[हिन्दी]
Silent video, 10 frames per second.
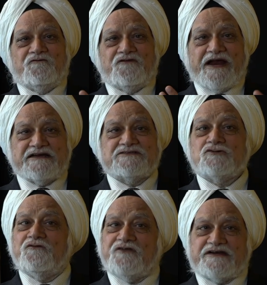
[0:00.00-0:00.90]
फैक्ट्स
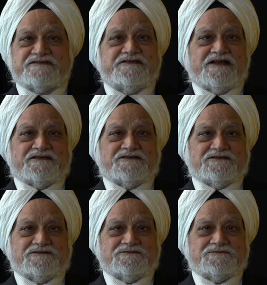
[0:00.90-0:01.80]
तो फैक्ट्स ही रहते
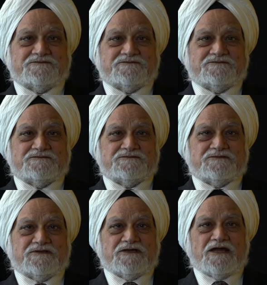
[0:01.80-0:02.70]
हैं
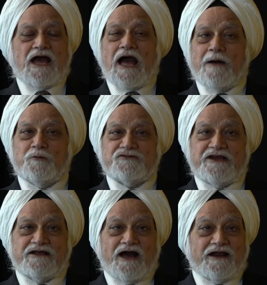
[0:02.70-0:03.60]
आप उसे
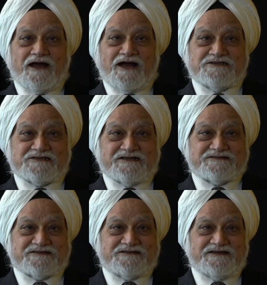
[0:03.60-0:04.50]
इनकार आज कर
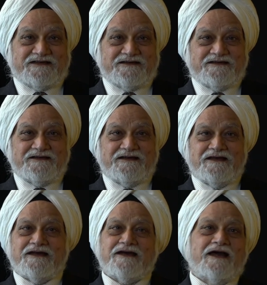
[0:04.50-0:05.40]
सकते हैं
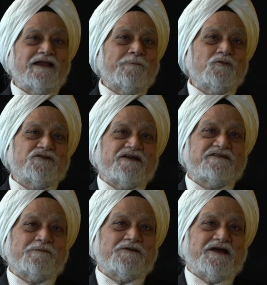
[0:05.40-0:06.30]
कल आप उसे
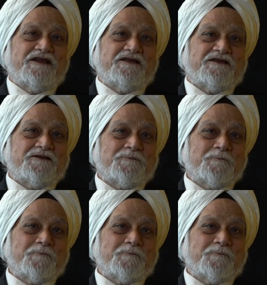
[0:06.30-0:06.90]
एक्सेप्ट करेंगे